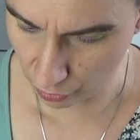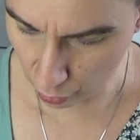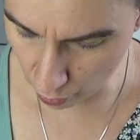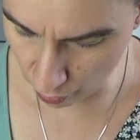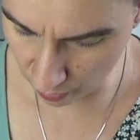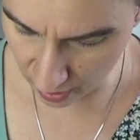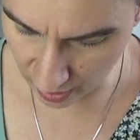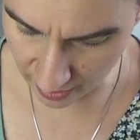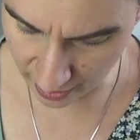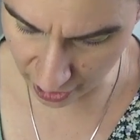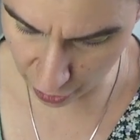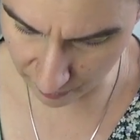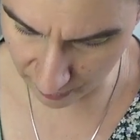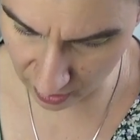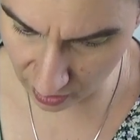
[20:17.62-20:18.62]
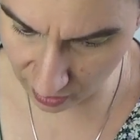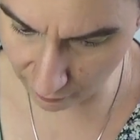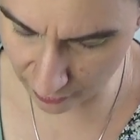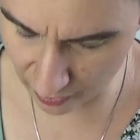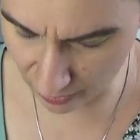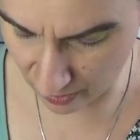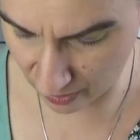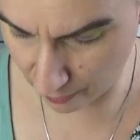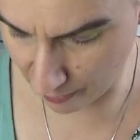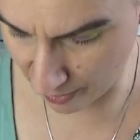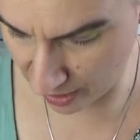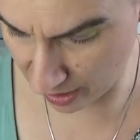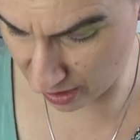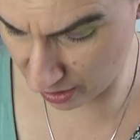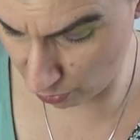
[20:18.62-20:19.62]
dunkle, respektive sogar
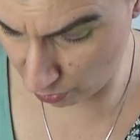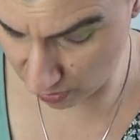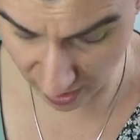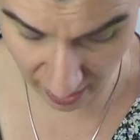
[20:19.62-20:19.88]
beinahe nur